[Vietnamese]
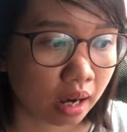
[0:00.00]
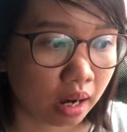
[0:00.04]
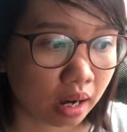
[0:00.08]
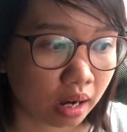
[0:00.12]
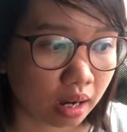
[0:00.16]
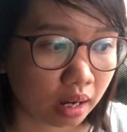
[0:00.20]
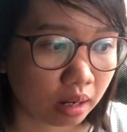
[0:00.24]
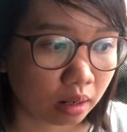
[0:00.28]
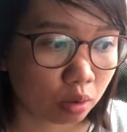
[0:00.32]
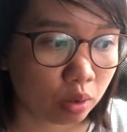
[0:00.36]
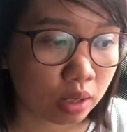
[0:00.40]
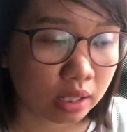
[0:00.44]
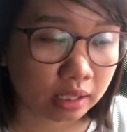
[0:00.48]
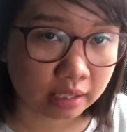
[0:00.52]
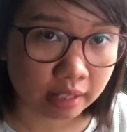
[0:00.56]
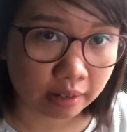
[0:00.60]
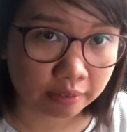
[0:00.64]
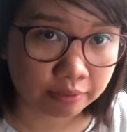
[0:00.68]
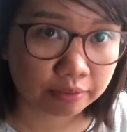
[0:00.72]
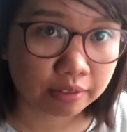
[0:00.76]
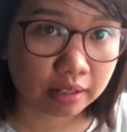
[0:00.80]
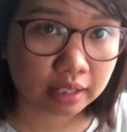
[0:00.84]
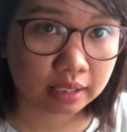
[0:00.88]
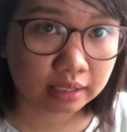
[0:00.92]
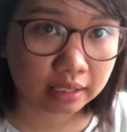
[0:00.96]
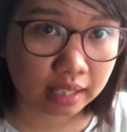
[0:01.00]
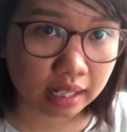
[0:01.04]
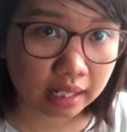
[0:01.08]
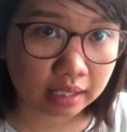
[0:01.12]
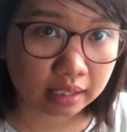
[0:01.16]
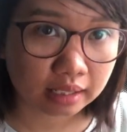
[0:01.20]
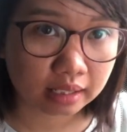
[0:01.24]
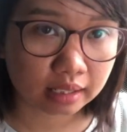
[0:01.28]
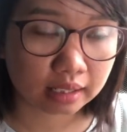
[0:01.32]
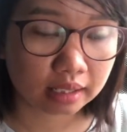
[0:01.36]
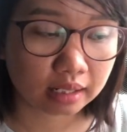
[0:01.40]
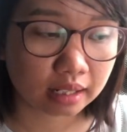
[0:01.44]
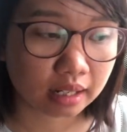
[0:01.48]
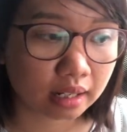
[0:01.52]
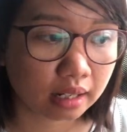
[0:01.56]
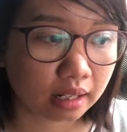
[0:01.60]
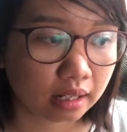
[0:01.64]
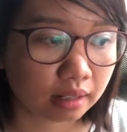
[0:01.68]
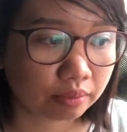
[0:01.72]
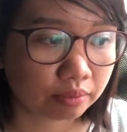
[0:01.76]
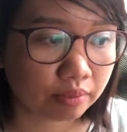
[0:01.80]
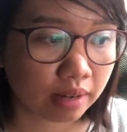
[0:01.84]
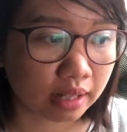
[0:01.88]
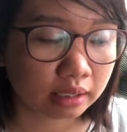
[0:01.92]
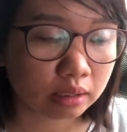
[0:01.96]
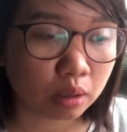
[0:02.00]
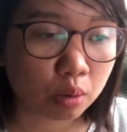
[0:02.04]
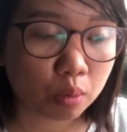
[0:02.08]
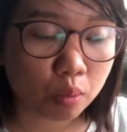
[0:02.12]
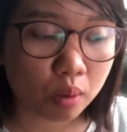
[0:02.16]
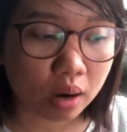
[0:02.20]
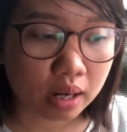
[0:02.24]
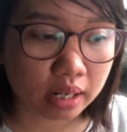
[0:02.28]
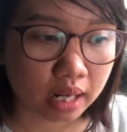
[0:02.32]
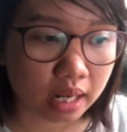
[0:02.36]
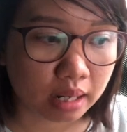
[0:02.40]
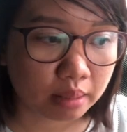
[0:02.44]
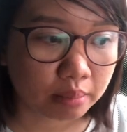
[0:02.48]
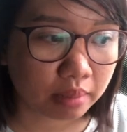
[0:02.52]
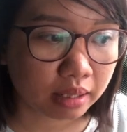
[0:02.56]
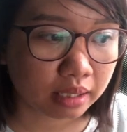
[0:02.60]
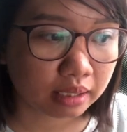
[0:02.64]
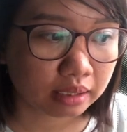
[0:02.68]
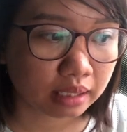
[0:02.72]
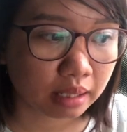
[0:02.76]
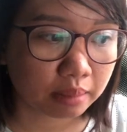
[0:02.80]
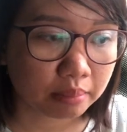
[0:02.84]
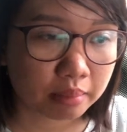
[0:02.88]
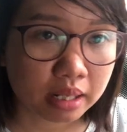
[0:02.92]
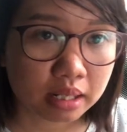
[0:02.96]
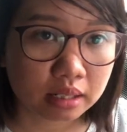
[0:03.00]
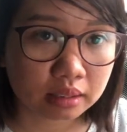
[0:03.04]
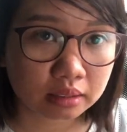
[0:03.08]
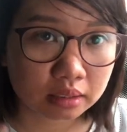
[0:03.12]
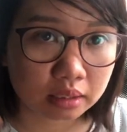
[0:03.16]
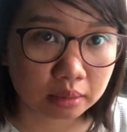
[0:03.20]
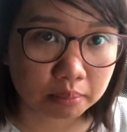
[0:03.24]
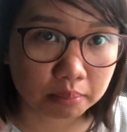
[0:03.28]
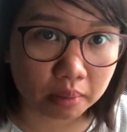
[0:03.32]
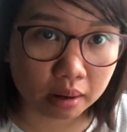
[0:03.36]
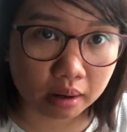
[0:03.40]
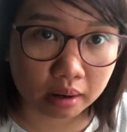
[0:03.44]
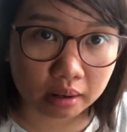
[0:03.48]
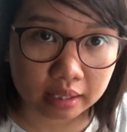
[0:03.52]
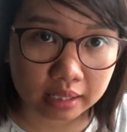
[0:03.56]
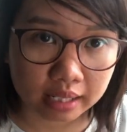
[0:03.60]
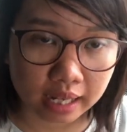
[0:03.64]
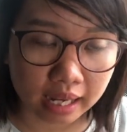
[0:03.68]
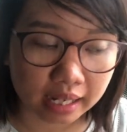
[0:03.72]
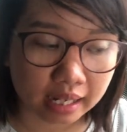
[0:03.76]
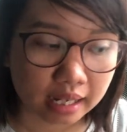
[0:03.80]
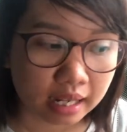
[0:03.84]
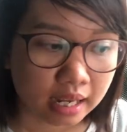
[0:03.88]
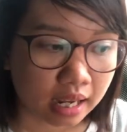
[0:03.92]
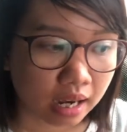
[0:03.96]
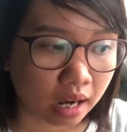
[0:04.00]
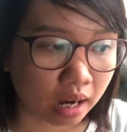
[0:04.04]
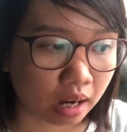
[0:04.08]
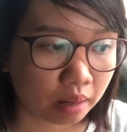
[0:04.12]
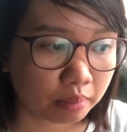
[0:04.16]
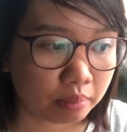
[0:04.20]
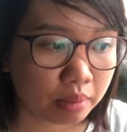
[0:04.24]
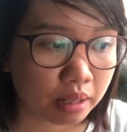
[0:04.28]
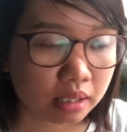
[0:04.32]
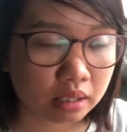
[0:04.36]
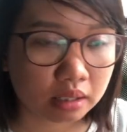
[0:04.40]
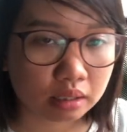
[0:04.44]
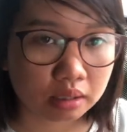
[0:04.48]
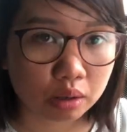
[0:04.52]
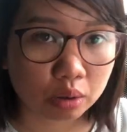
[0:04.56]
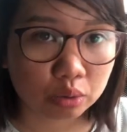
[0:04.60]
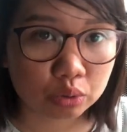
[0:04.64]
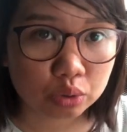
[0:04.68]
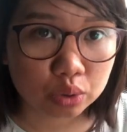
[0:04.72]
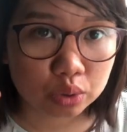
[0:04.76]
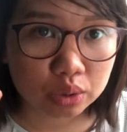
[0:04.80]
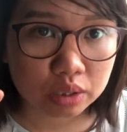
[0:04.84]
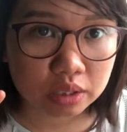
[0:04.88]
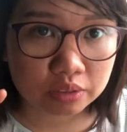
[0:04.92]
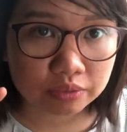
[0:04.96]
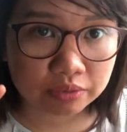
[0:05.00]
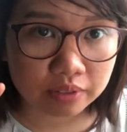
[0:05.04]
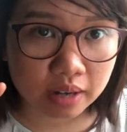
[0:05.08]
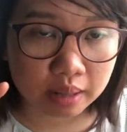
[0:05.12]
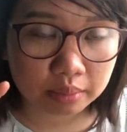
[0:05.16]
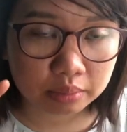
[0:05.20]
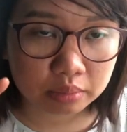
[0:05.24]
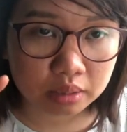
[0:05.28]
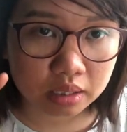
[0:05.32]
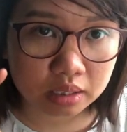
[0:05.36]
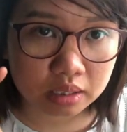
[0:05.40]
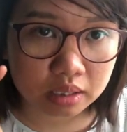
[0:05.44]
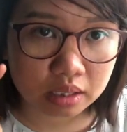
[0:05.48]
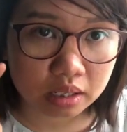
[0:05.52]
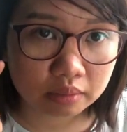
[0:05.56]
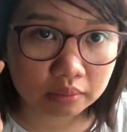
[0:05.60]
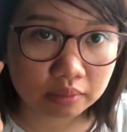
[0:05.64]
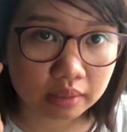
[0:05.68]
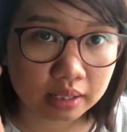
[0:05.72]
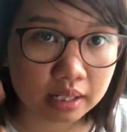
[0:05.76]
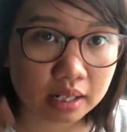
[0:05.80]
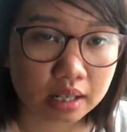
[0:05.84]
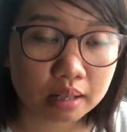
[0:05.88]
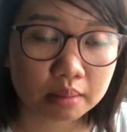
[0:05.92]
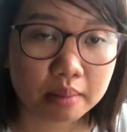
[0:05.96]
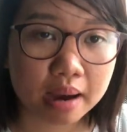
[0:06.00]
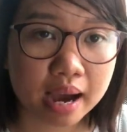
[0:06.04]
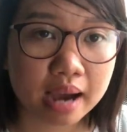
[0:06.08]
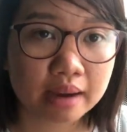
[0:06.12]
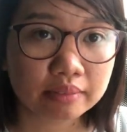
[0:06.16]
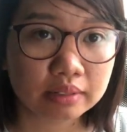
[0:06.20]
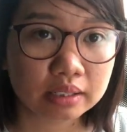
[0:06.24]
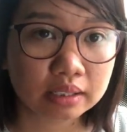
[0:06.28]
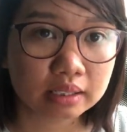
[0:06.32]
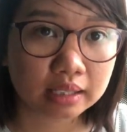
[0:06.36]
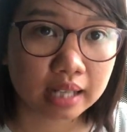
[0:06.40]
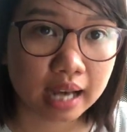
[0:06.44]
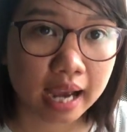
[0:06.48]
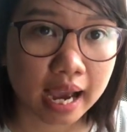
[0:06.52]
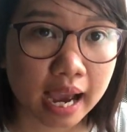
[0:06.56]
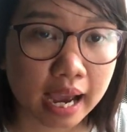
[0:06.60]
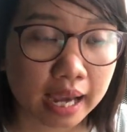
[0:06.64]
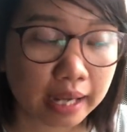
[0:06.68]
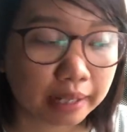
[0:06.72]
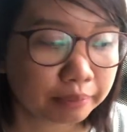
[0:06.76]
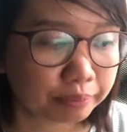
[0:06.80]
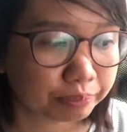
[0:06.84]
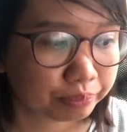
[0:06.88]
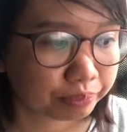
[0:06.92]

à, luyện tập phân tích, à, và thông qua đấy mình sẽ biết được từ mới này, à, biết được cấu trúc ngữ pháp tương đương với N ba và N hai.